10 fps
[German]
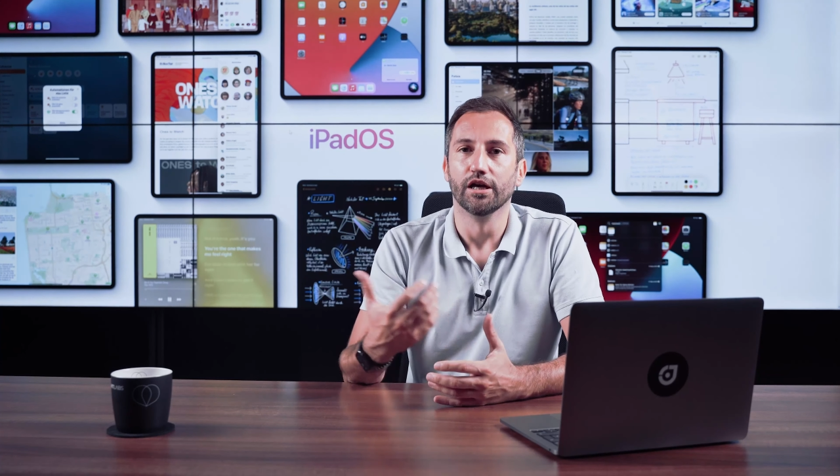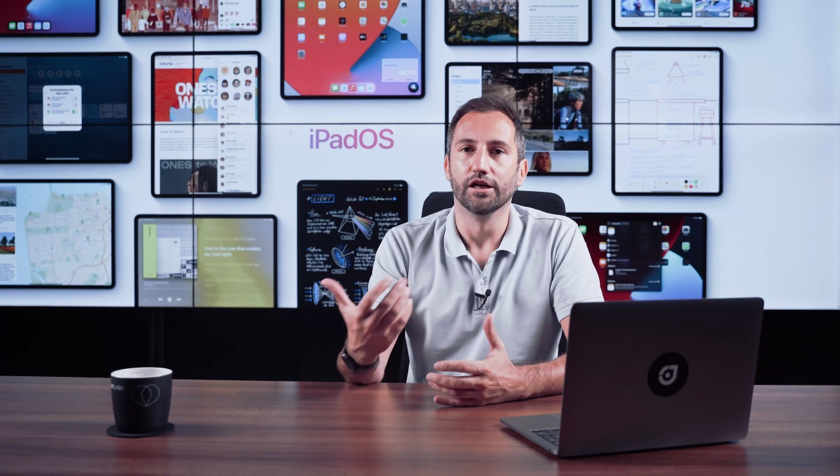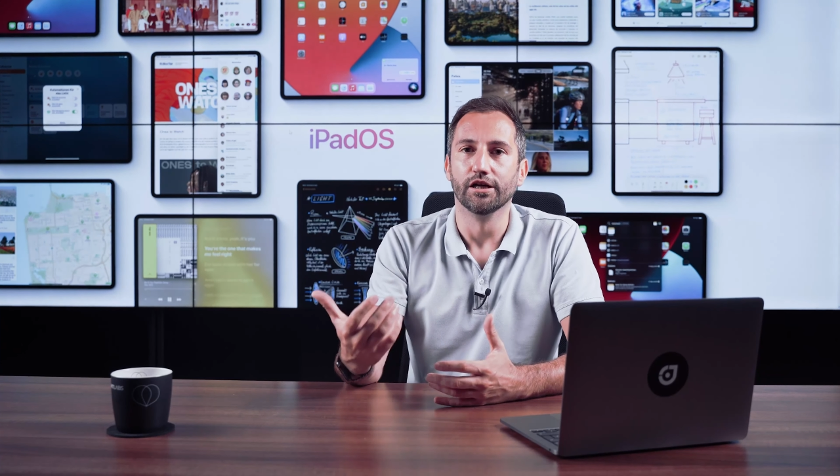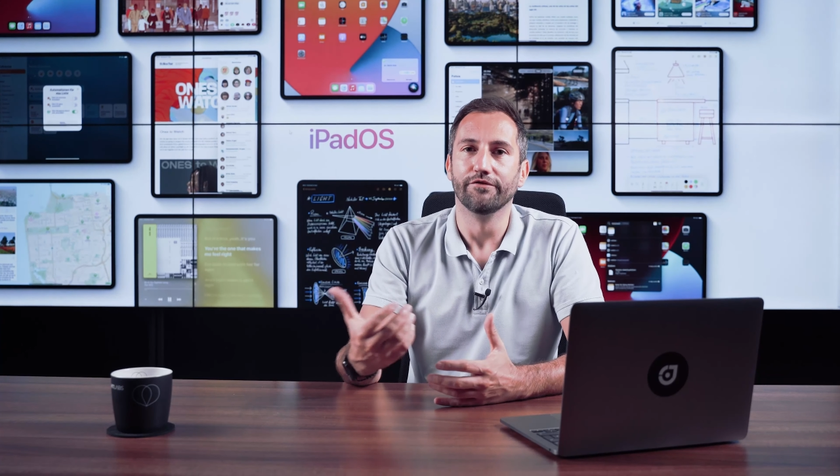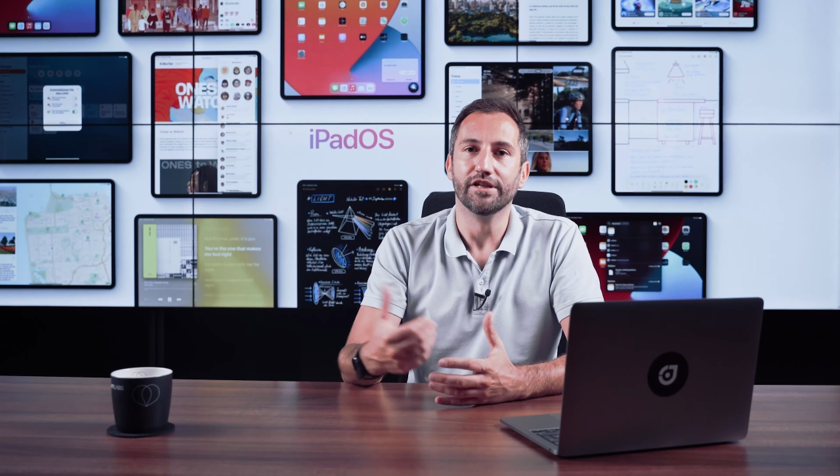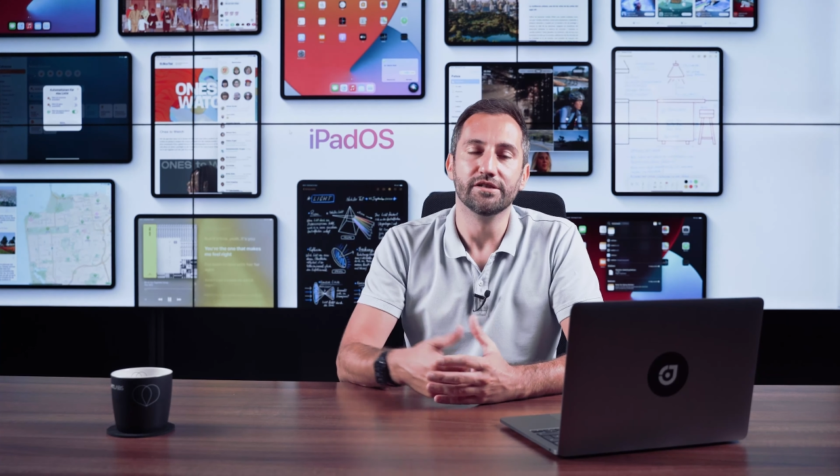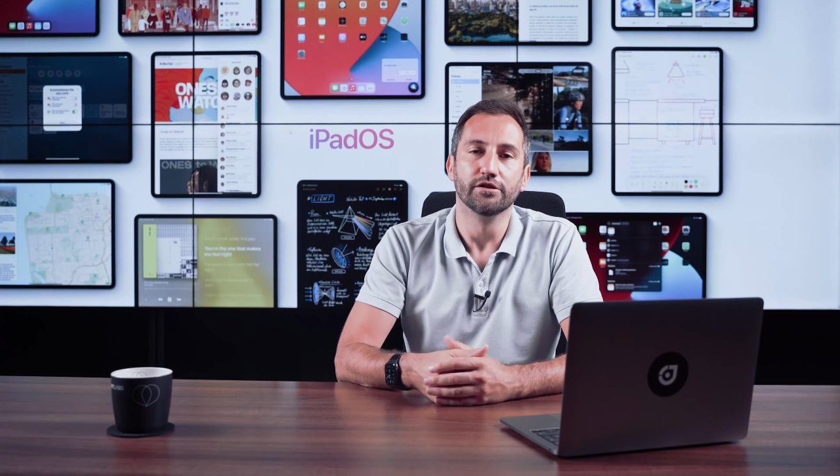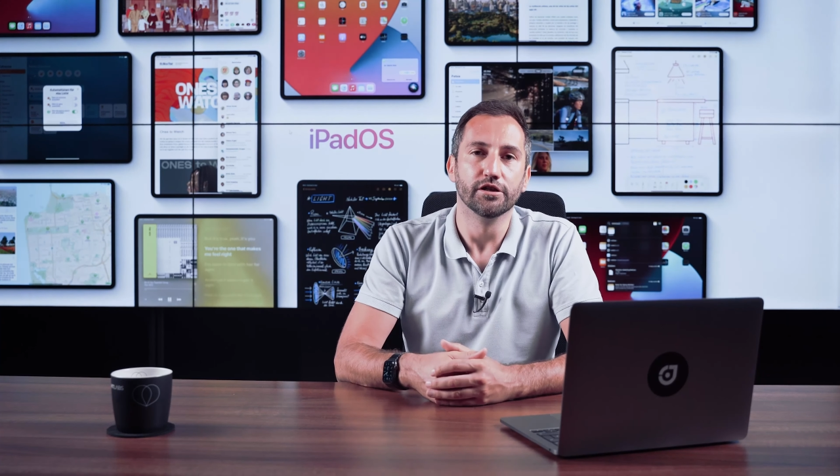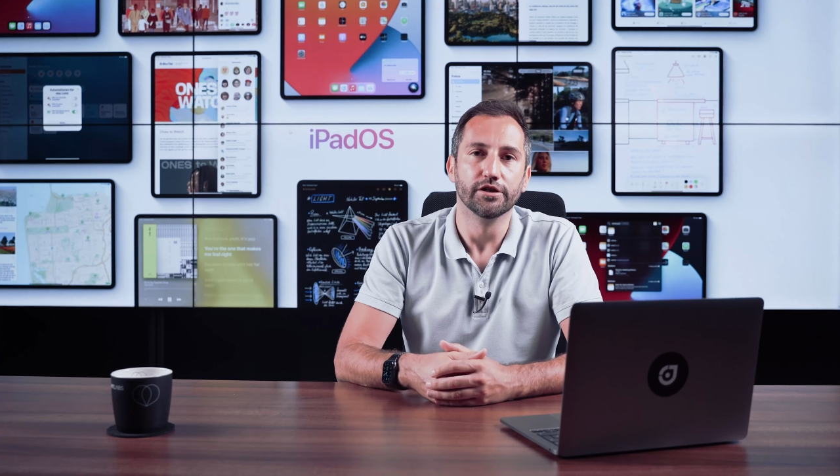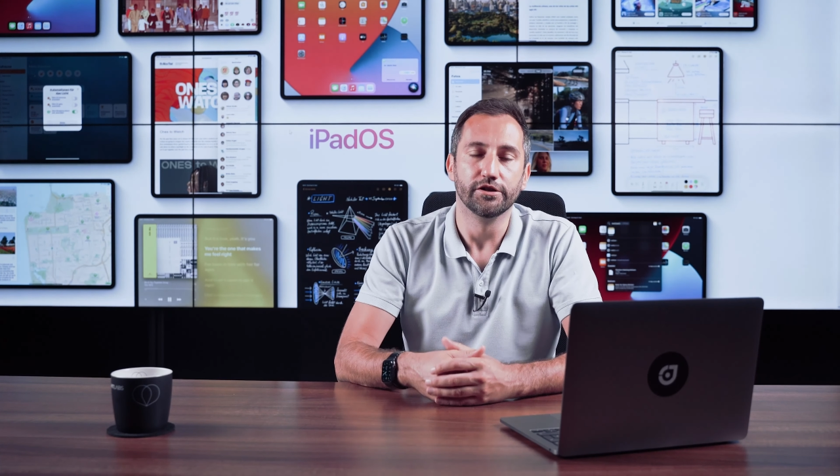äh,
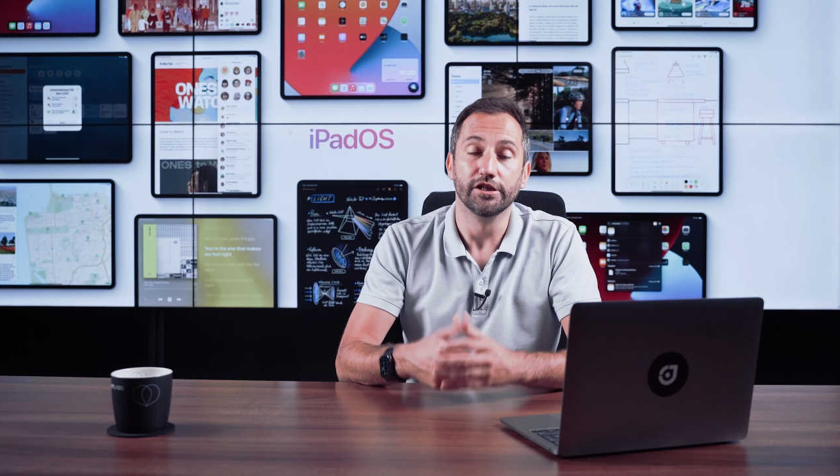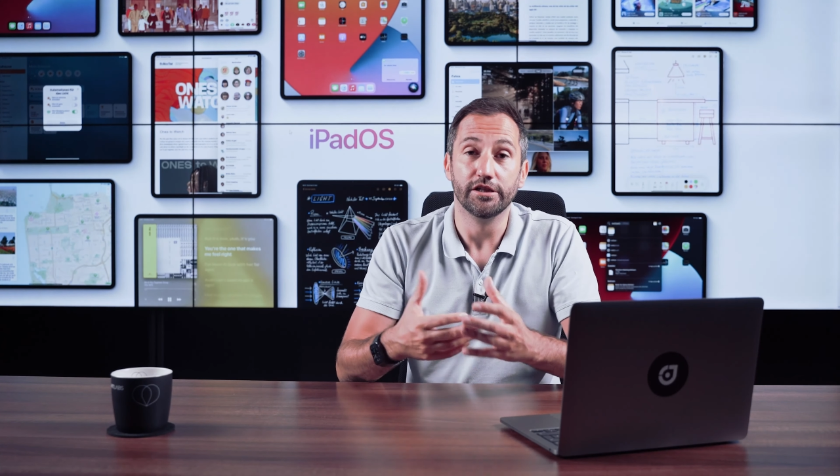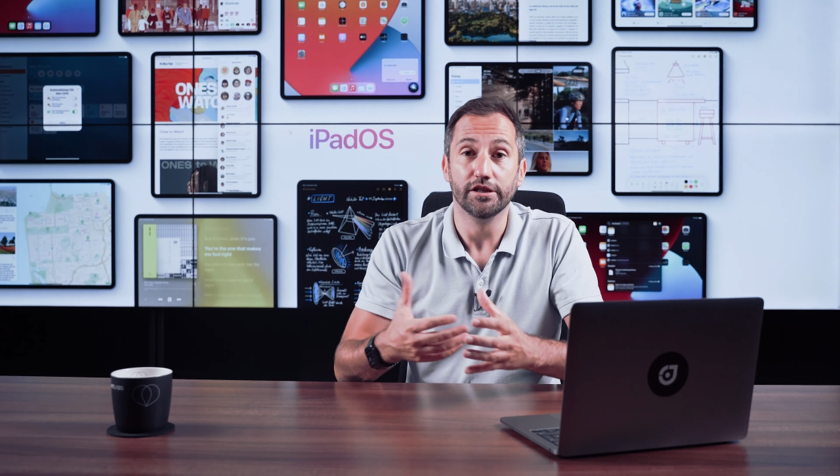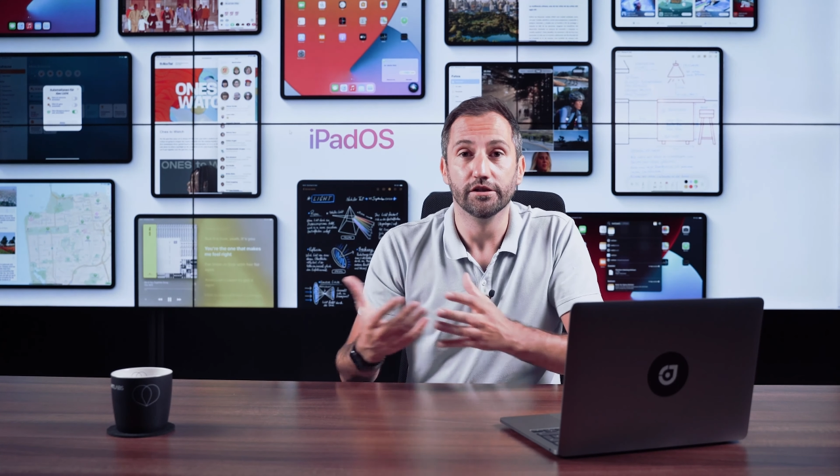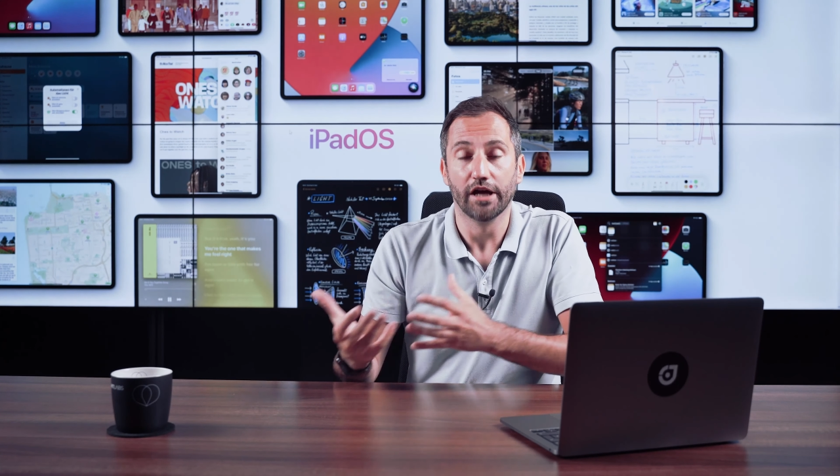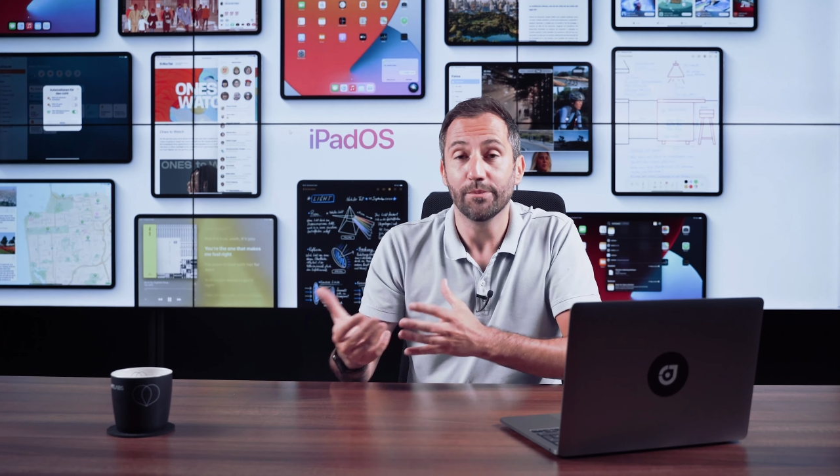wenn äh, die, die